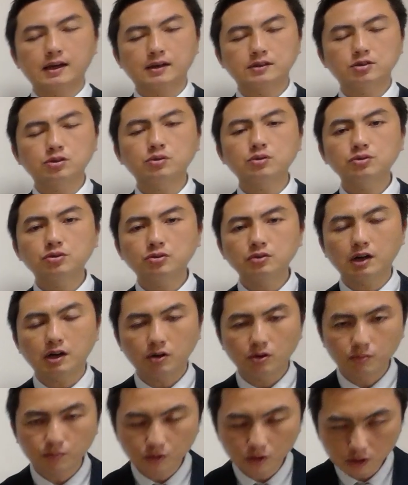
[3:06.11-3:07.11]
症状
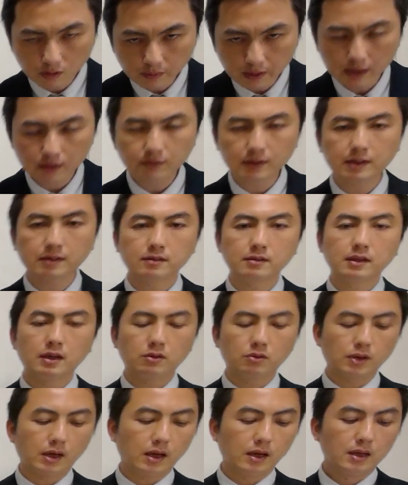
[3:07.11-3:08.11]
が重い場合はですね、
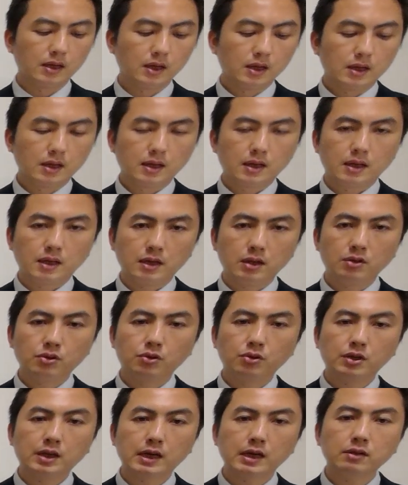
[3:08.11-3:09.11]
これ、医
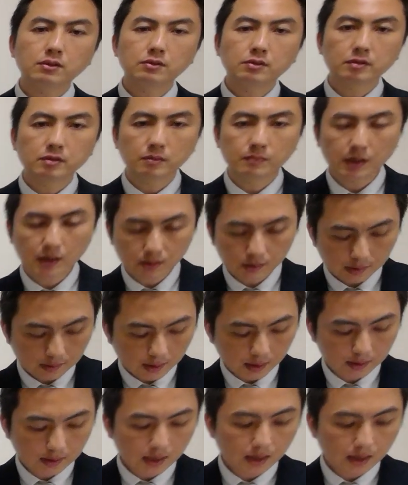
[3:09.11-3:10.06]
療機関を進めてください。